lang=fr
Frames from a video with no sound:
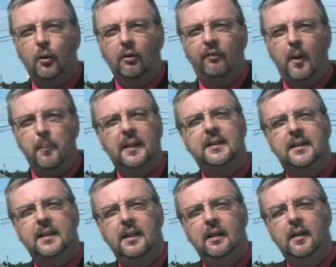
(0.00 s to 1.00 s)
autres, fait
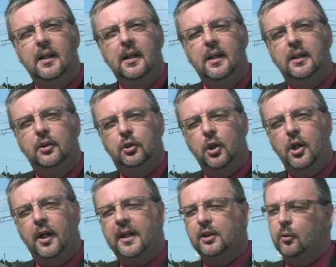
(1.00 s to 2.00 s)
partie
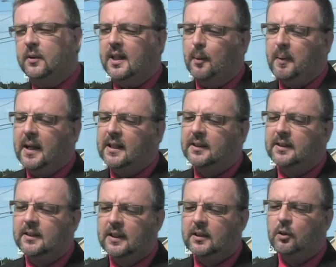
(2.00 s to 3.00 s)
d'un réseau qui s'appelle
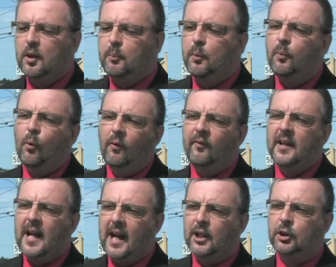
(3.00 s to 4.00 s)
l'Association des plus beaux
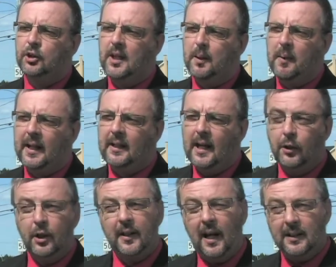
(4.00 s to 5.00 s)
villages du Québec. Il y en
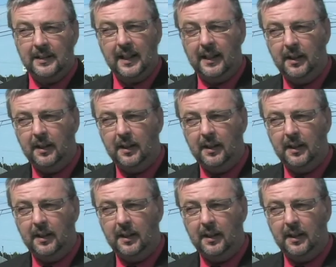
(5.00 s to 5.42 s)
a 35.